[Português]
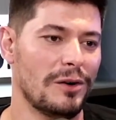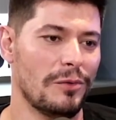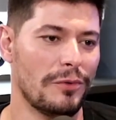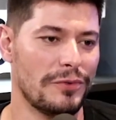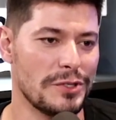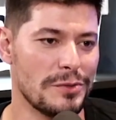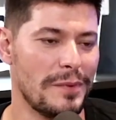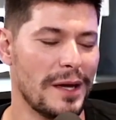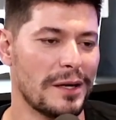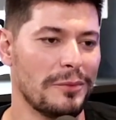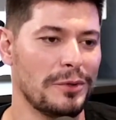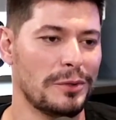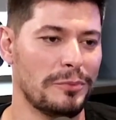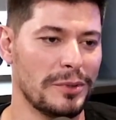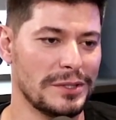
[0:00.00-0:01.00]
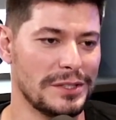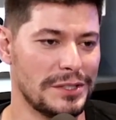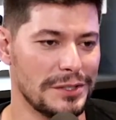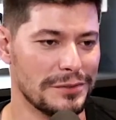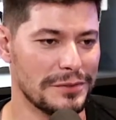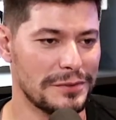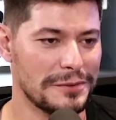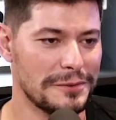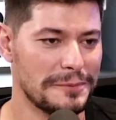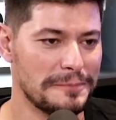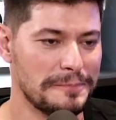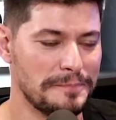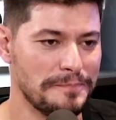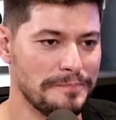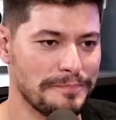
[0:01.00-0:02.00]
um feedback muito positivo.
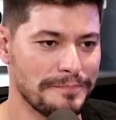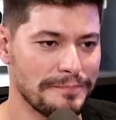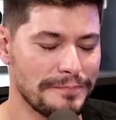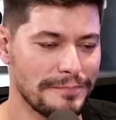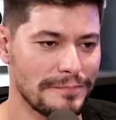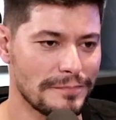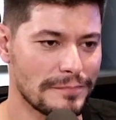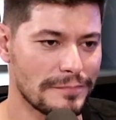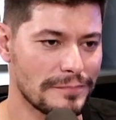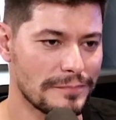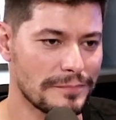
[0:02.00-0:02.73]
E, e, como é que foi essa